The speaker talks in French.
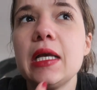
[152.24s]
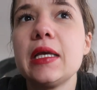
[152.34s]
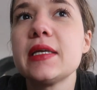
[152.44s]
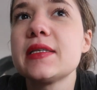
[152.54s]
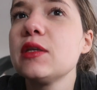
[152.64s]

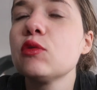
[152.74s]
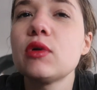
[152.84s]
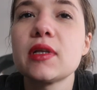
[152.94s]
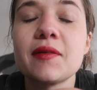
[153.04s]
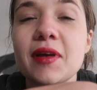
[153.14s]
Et
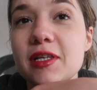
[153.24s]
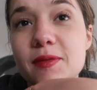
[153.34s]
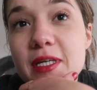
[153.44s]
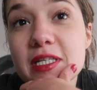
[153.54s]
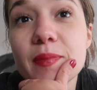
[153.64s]
sinon, à travers la
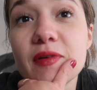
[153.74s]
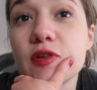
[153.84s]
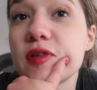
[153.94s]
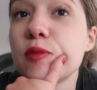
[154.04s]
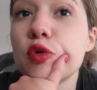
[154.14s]
semaine, j'ai pas
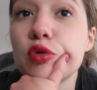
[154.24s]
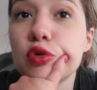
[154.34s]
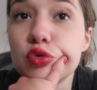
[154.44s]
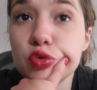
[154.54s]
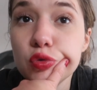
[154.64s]
forcément
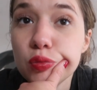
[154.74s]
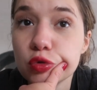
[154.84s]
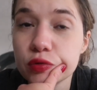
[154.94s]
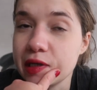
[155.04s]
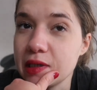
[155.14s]
euh, tout
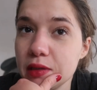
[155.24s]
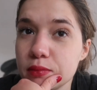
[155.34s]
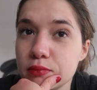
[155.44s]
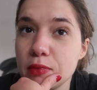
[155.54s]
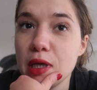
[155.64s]
montré,
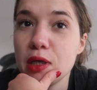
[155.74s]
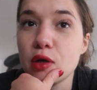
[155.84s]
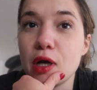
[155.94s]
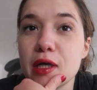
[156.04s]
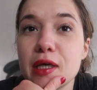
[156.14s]
mais il y
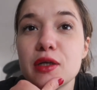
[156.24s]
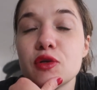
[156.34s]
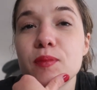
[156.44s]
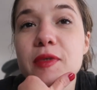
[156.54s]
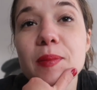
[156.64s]
aura
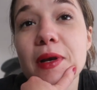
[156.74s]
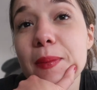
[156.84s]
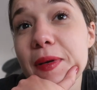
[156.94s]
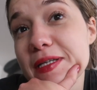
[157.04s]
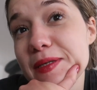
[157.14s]
quelques petits plats
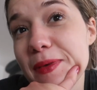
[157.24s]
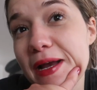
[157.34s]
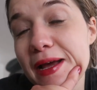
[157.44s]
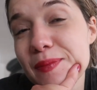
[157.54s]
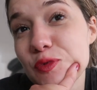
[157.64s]
par-ci
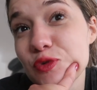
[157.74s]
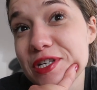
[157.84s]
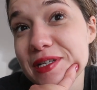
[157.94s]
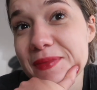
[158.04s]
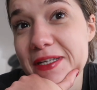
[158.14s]
par-là. Donc
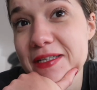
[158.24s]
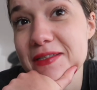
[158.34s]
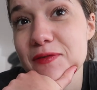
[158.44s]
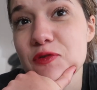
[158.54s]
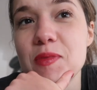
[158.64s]
j'espère que
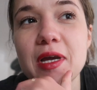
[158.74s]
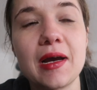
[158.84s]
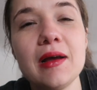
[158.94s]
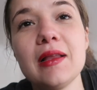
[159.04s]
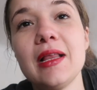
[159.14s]
ça vous
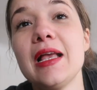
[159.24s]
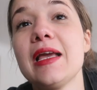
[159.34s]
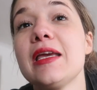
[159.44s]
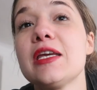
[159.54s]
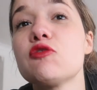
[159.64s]
plaira.
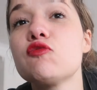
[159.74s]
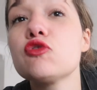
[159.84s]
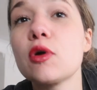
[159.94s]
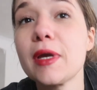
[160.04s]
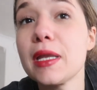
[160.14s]
Et je
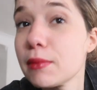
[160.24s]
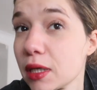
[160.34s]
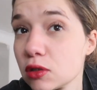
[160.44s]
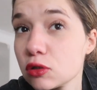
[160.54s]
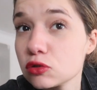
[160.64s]
vous emmène
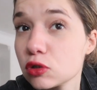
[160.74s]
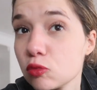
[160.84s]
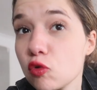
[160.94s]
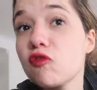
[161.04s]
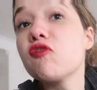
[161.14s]
maintenant dans
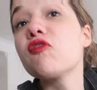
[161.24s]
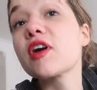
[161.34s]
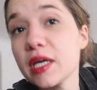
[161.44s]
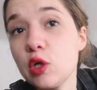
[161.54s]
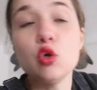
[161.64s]
mon
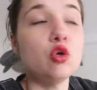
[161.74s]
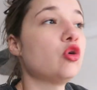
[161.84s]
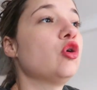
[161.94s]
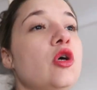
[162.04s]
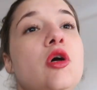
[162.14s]
frigo
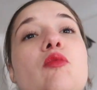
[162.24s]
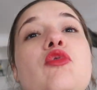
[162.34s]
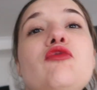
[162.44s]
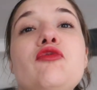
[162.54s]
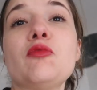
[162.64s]

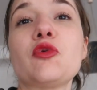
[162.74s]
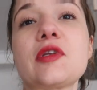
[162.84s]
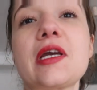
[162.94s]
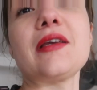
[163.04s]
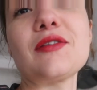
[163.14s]
pour vous
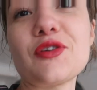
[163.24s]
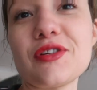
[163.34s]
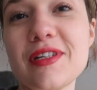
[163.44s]
montrer ce que